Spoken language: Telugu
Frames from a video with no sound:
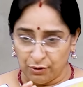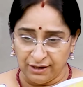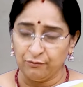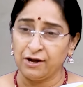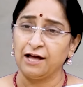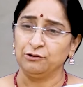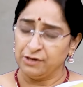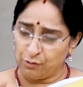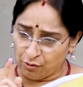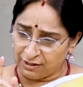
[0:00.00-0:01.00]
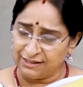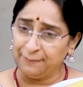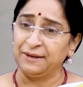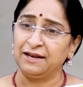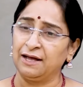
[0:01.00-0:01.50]
పోనీ కాదు నీకు ఒక్కతే
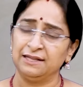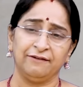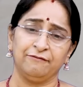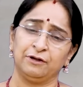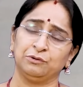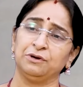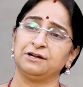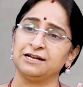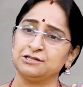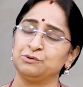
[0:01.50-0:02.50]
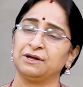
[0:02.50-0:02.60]
పిల్ల అది ఎవరితో కలిసి